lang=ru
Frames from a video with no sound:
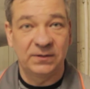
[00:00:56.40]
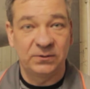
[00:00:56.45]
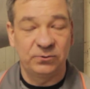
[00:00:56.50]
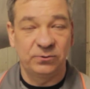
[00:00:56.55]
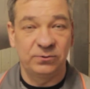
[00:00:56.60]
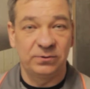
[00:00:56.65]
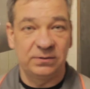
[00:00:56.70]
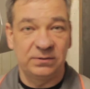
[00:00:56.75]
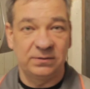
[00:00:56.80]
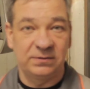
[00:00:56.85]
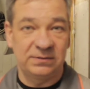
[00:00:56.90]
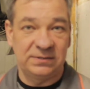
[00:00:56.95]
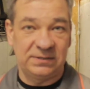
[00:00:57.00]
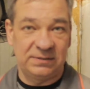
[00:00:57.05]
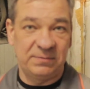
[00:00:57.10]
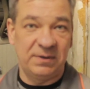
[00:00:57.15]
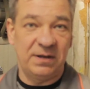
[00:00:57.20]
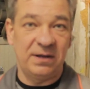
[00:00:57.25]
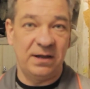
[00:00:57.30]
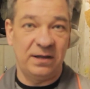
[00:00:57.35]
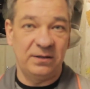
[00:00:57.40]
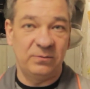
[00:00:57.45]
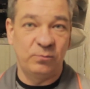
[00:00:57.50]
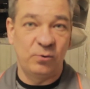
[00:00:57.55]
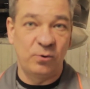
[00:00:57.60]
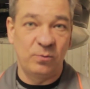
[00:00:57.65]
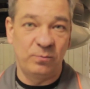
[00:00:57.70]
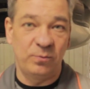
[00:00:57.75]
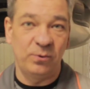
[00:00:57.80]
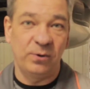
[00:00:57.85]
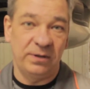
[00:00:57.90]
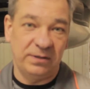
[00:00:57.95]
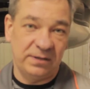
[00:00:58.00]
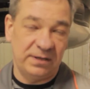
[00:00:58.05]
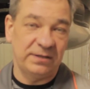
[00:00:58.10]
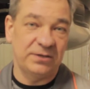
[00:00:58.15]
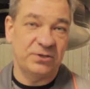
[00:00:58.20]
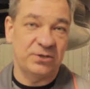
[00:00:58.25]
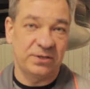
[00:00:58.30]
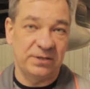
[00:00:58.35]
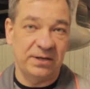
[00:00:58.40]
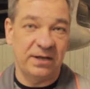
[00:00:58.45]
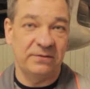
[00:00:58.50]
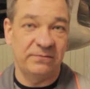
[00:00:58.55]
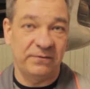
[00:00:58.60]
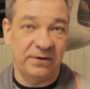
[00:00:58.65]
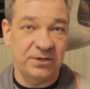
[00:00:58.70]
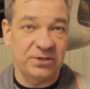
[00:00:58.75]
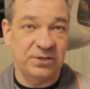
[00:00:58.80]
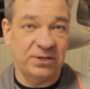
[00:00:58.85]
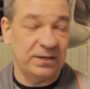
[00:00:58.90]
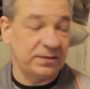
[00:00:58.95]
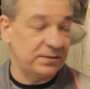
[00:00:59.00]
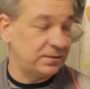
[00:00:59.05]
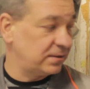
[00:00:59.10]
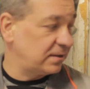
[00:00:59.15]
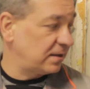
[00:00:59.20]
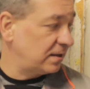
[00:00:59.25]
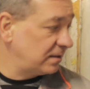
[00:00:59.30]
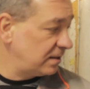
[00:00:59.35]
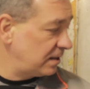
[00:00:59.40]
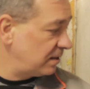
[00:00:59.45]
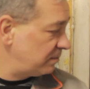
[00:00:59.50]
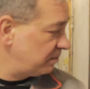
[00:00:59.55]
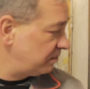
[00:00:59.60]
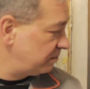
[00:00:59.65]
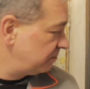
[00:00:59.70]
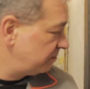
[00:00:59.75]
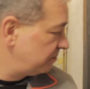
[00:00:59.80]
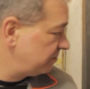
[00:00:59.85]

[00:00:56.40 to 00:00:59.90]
он замыкает помпу, и она начинает вращаться. Когда